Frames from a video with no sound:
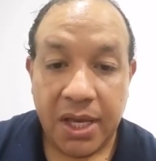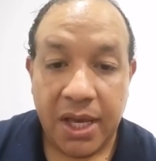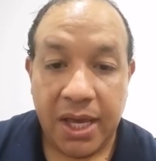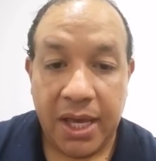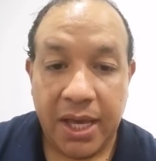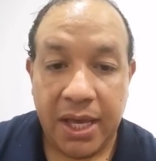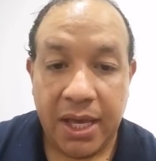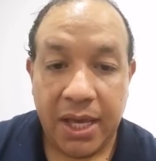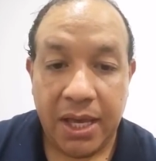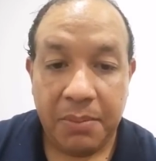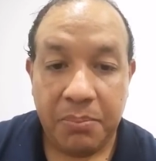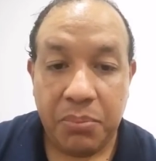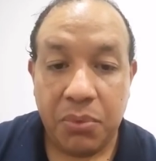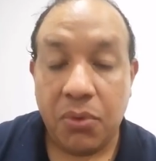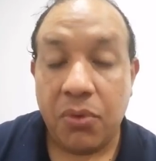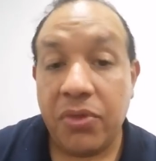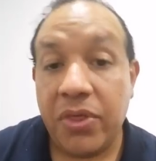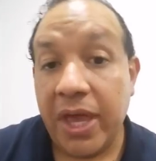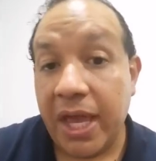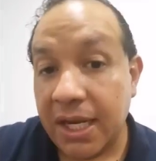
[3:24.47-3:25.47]
eh,
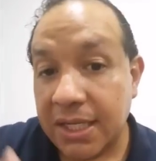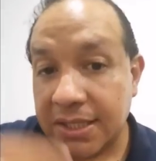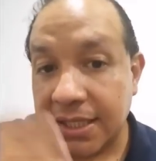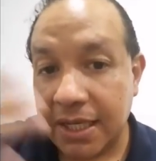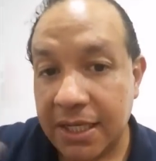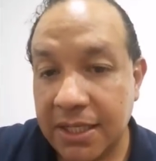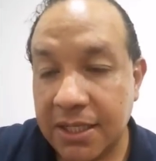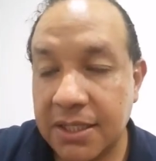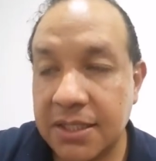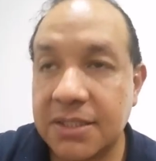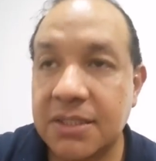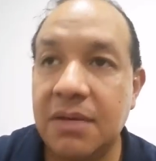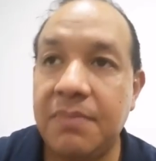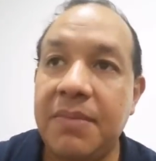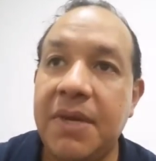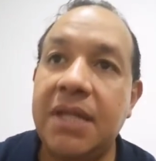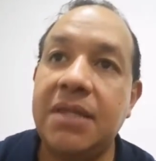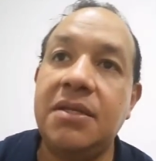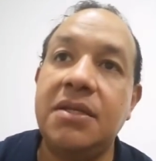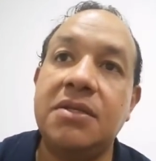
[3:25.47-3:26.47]
poder salir de esta
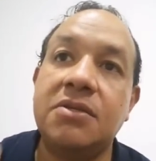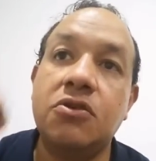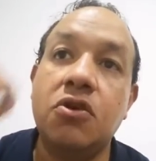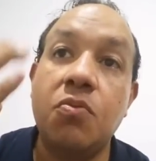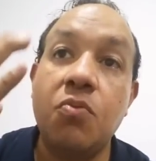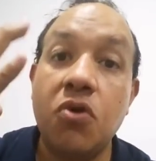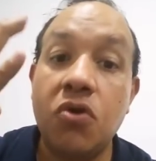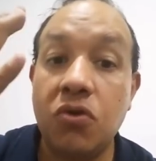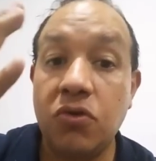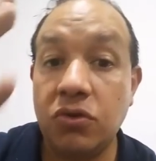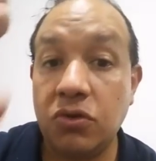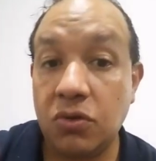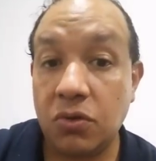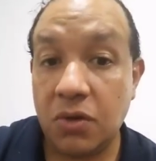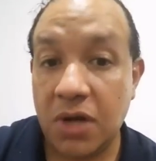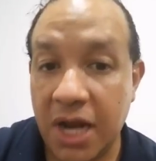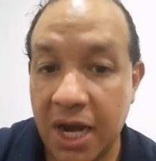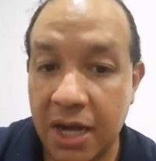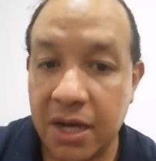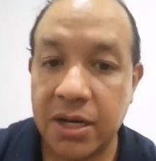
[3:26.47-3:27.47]
matriz, cómo
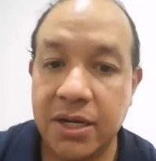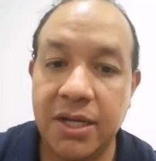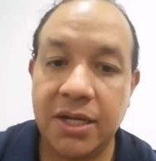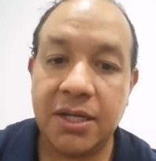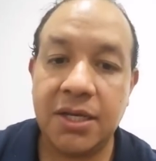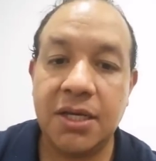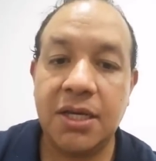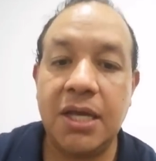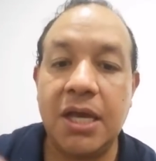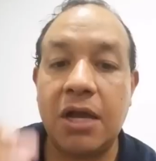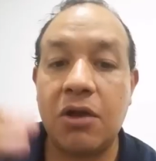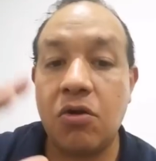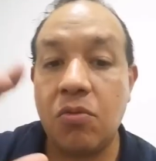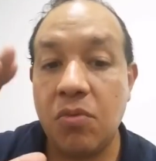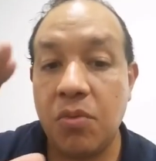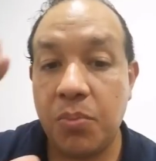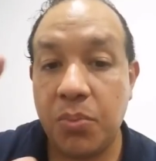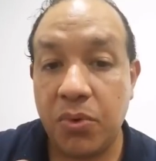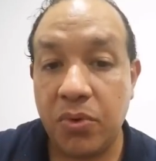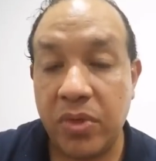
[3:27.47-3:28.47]
controlar la energía,
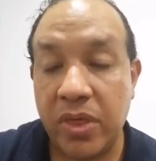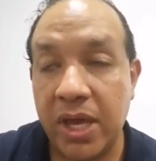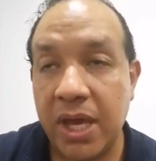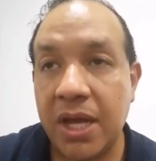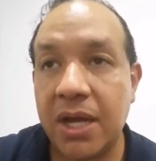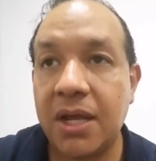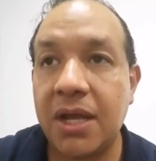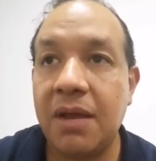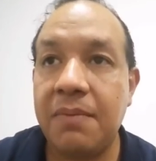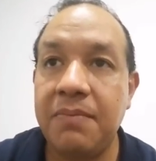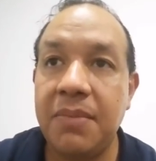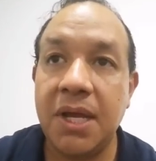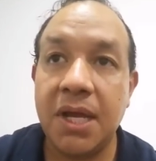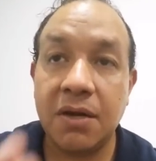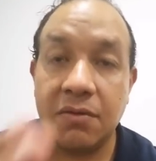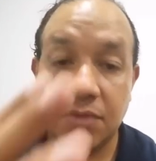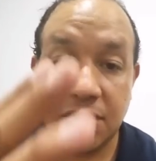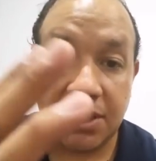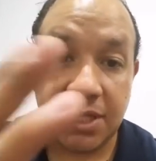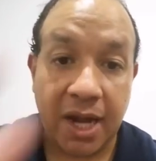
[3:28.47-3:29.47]
cómo poder
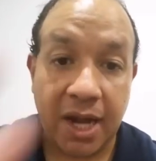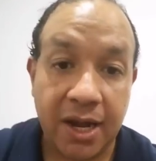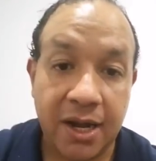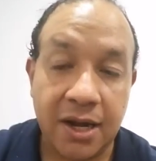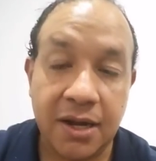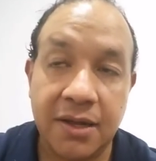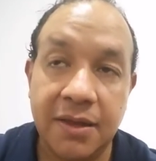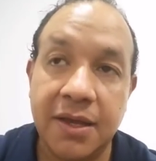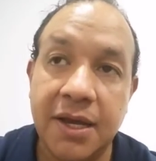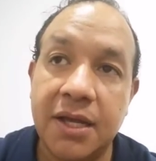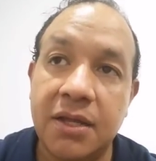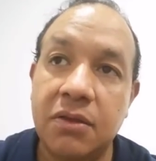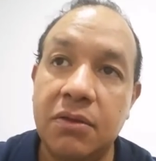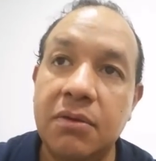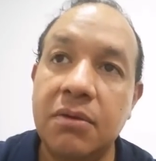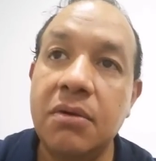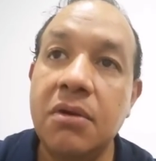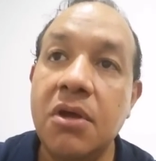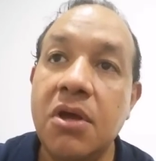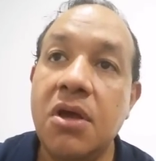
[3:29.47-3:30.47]
cambiar nuestra realidad,
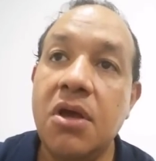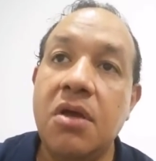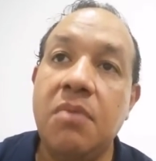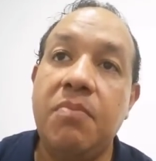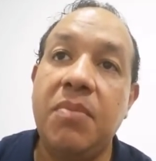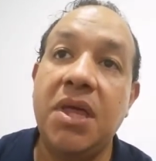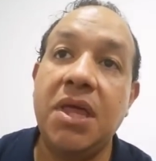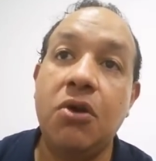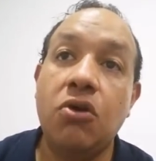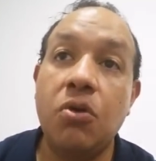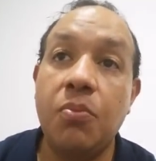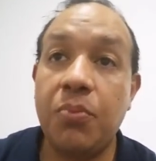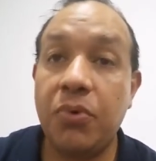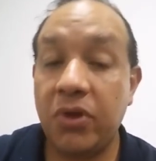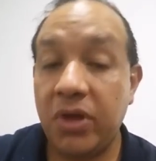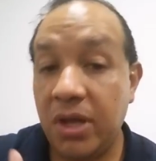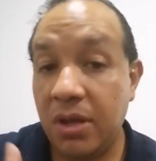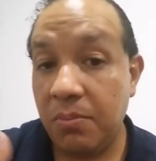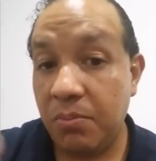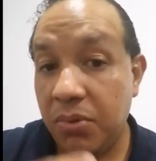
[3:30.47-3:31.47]
¿no? Me llegó,
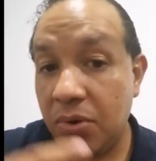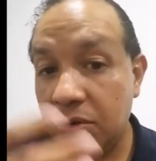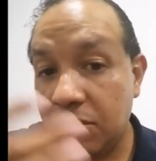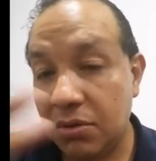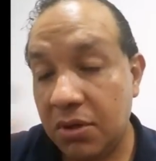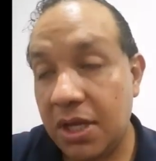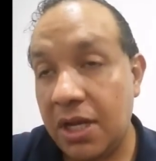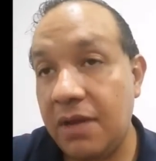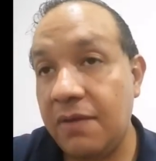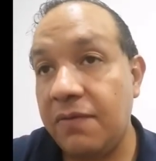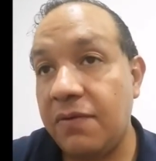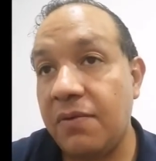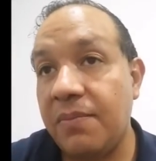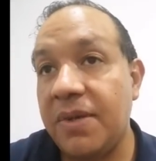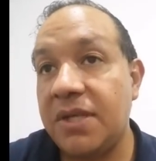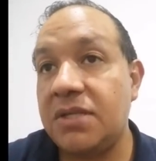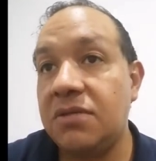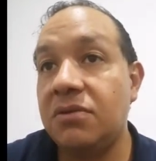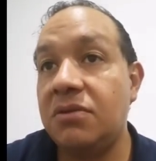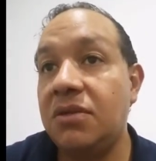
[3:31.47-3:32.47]
por ejemplo, toda la
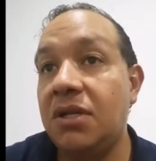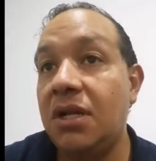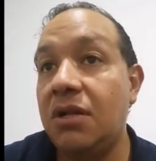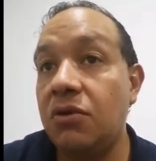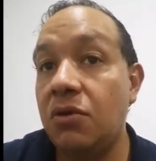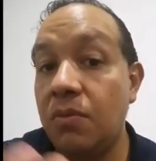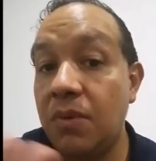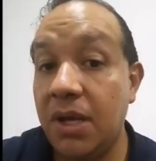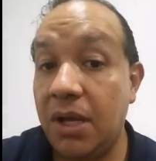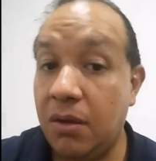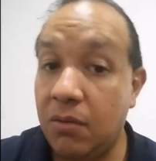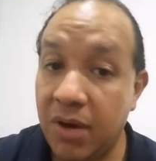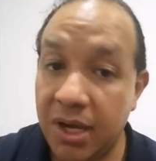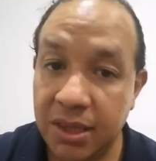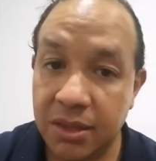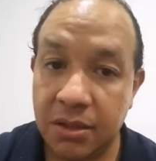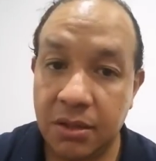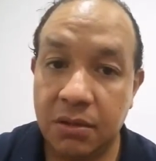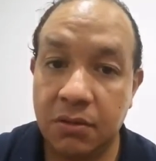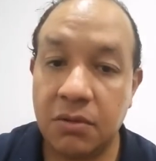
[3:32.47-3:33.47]
información del doble
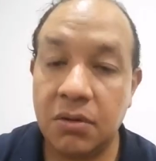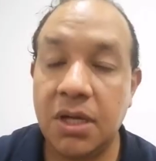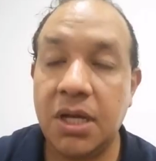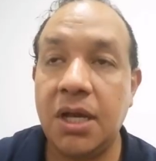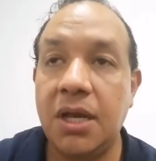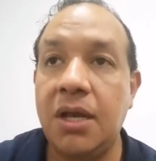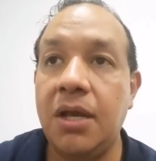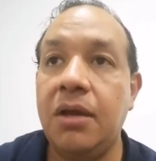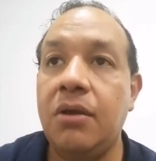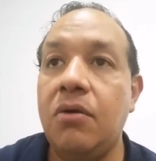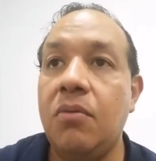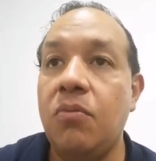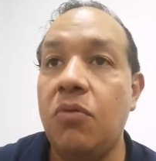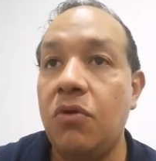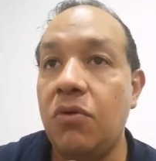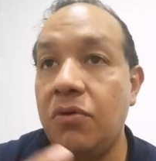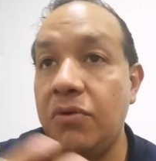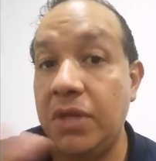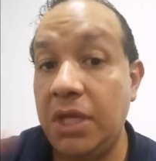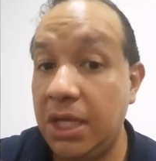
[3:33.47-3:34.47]
cuántico, que
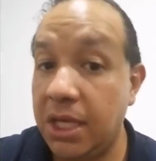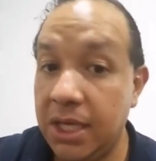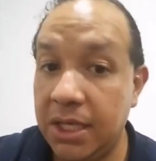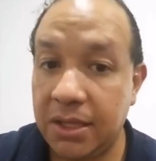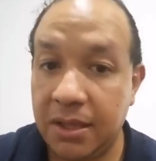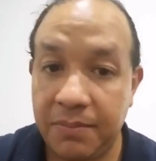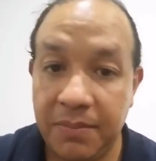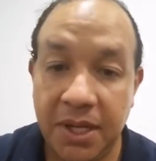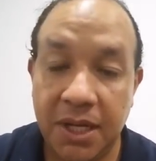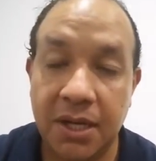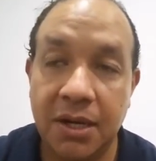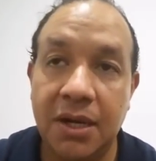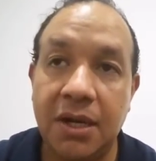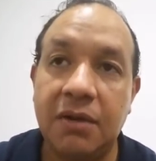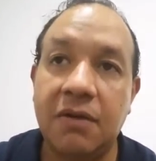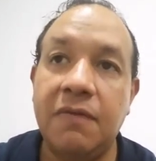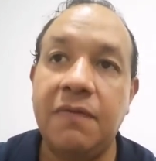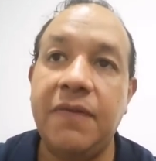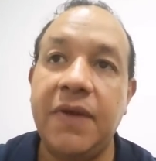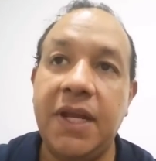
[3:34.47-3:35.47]
como lo dije también en
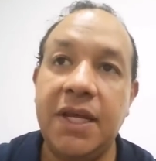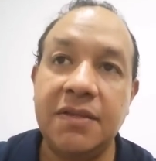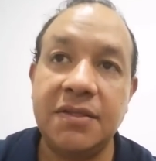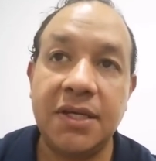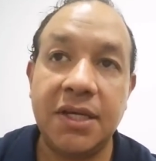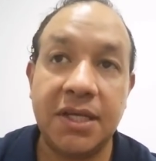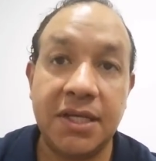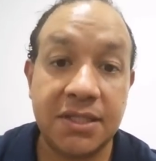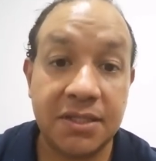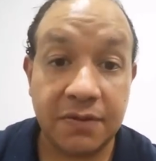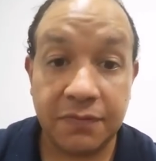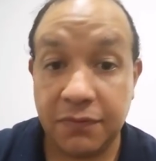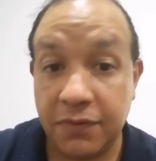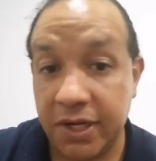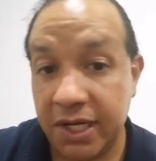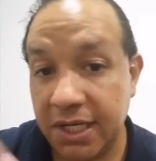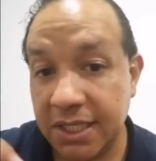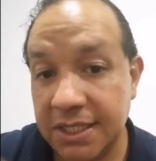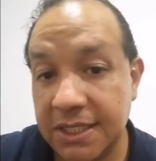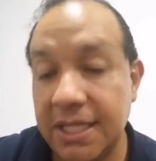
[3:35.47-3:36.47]
la conferencia, que esa
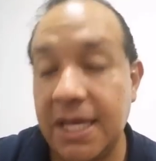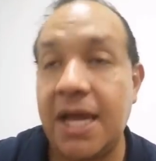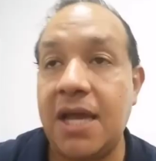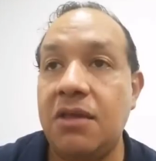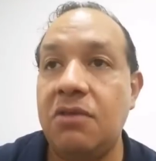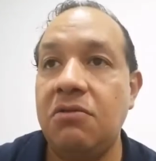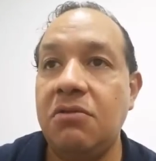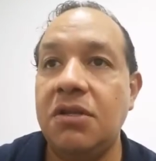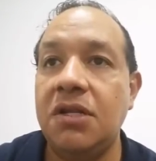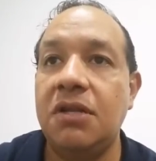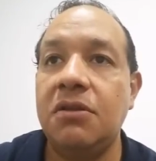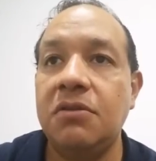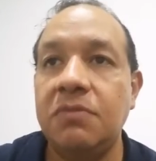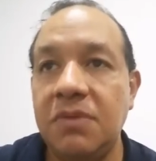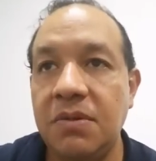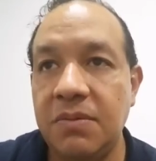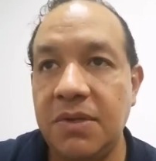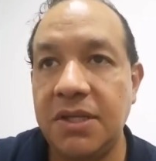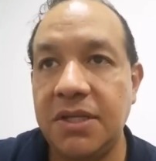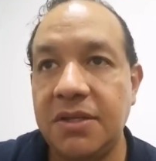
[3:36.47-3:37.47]
fue en este año, en el
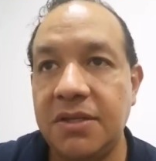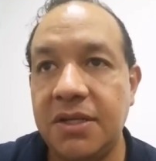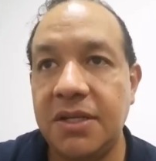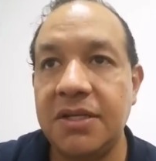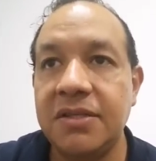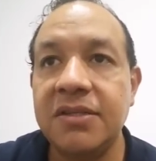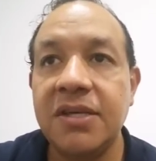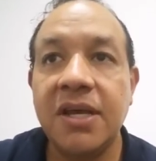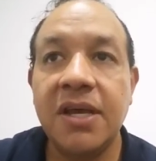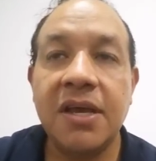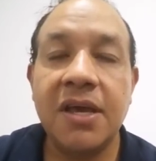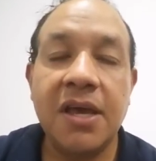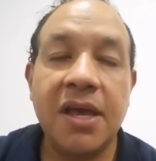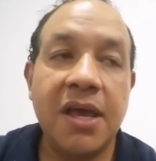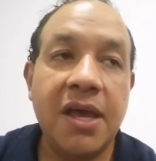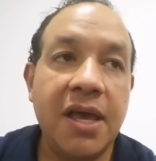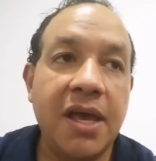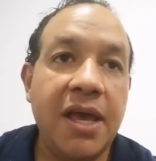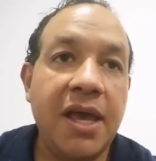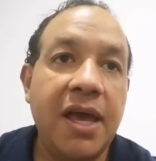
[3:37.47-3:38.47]
2023,
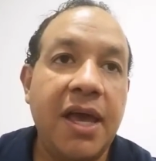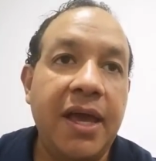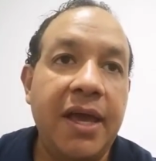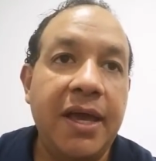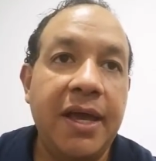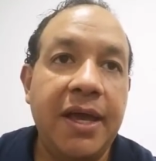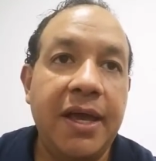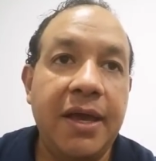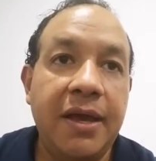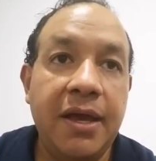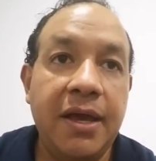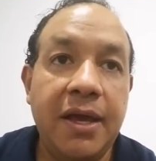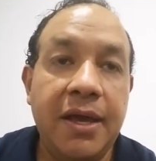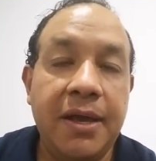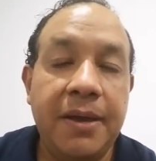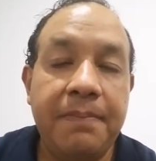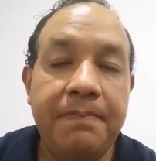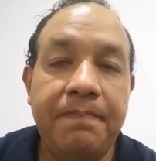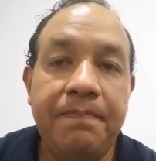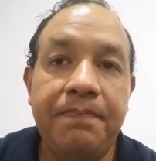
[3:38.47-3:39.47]

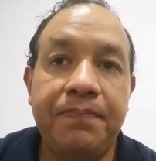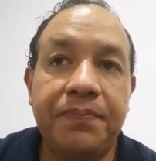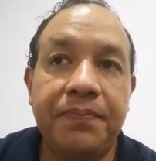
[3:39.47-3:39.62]
eh,